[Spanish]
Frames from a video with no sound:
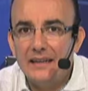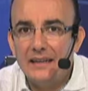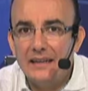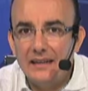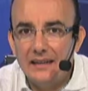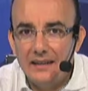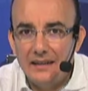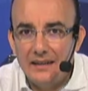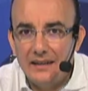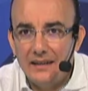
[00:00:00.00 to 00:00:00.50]

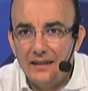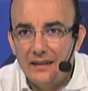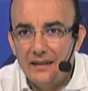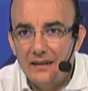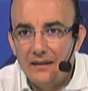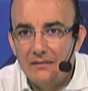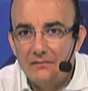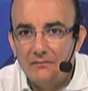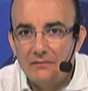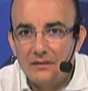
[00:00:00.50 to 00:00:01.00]

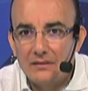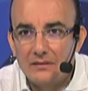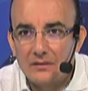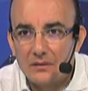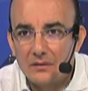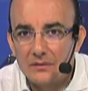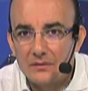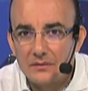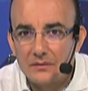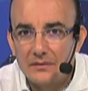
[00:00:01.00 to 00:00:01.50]
Eh,
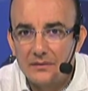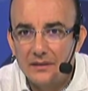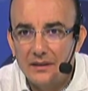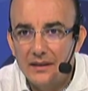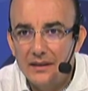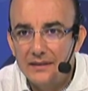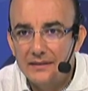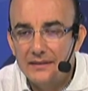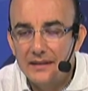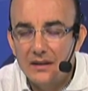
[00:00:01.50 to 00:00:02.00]
nuestros
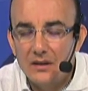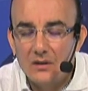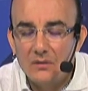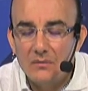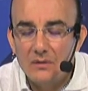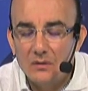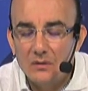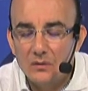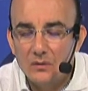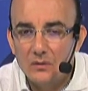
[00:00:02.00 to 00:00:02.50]
eh, cinco
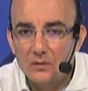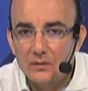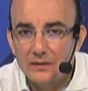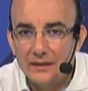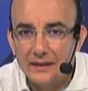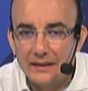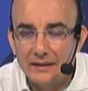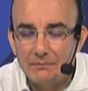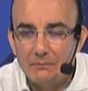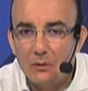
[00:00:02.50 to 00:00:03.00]
minutos
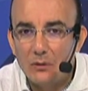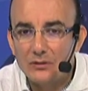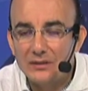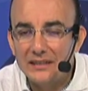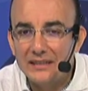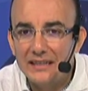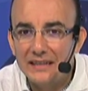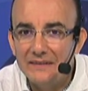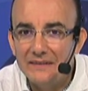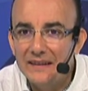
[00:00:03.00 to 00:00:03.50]
de
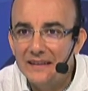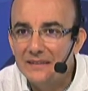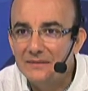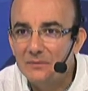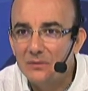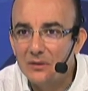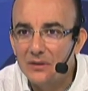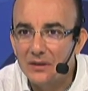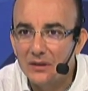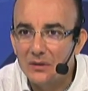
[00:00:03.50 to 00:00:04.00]

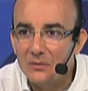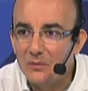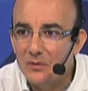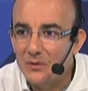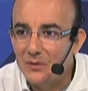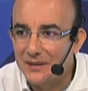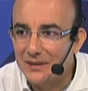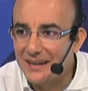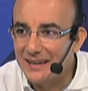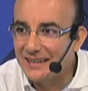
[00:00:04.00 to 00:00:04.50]
positivismo, de cómo
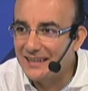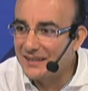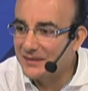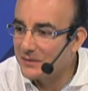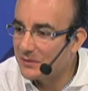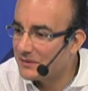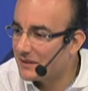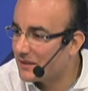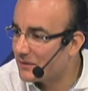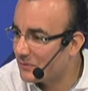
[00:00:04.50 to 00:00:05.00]
lograr las
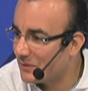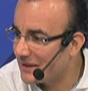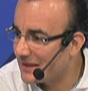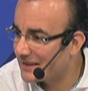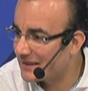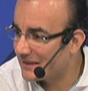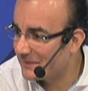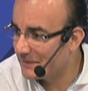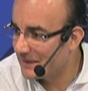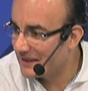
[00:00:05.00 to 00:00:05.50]
cosas
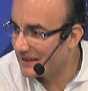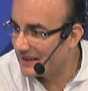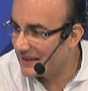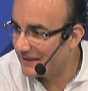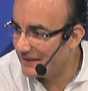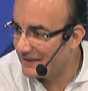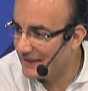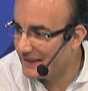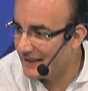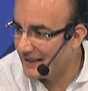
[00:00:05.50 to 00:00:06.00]
buenas también de la
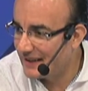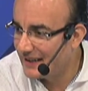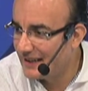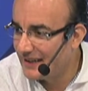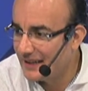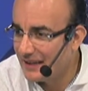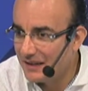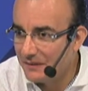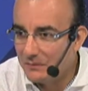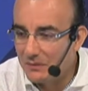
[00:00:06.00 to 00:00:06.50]
vida.
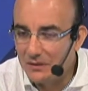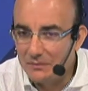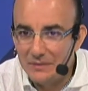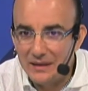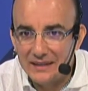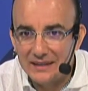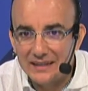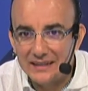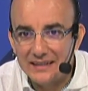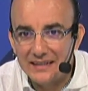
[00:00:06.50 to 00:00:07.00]
Por
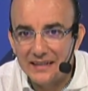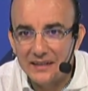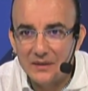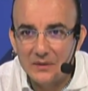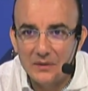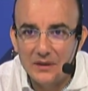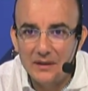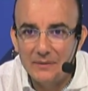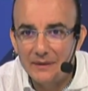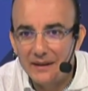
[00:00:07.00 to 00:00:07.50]
mientras Sergio
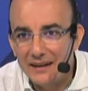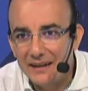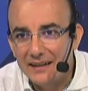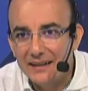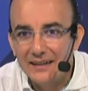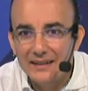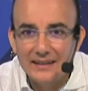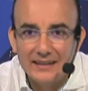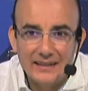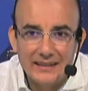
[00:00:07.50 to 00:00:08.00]
Oliva,
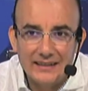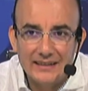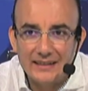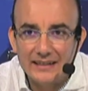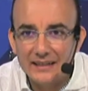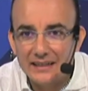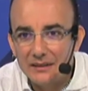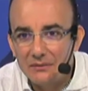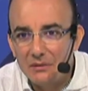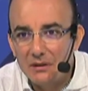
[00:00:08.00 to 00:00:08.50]
entre
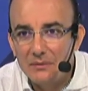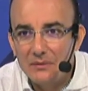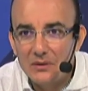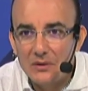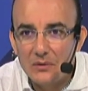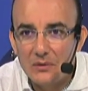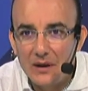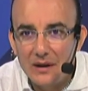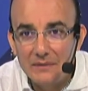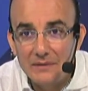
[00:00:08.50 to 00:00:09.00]
que vuelve y no
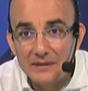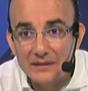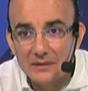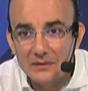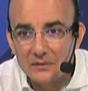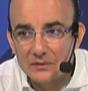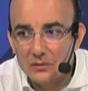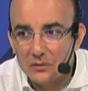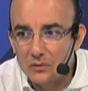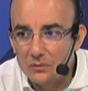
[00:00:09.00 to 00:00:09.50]
vuelve, se
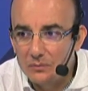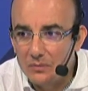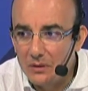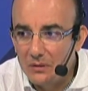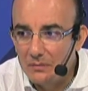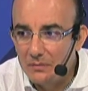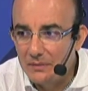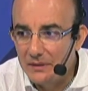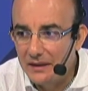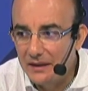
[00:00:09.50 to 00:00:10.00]
nos
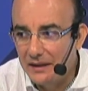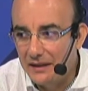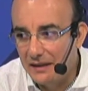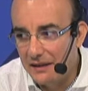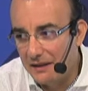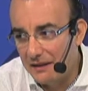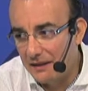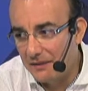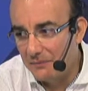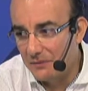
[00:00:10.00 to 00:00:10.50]
ocupó y
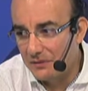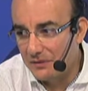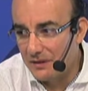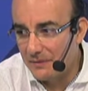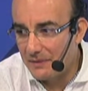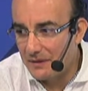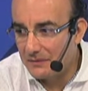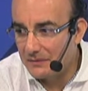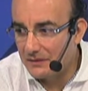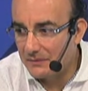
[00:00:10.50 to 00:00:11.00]
hemos
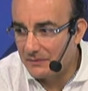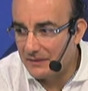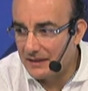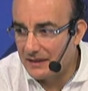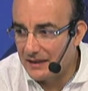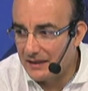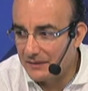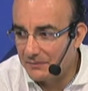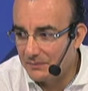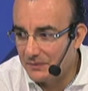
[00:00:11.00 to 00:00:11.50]
llamado también
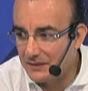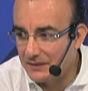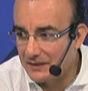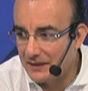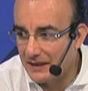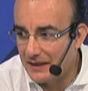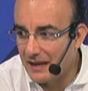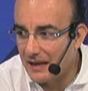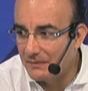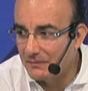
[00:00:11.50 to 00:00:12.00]
a pues
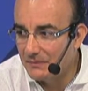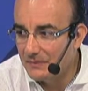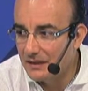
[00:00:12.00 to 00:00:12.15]
Iram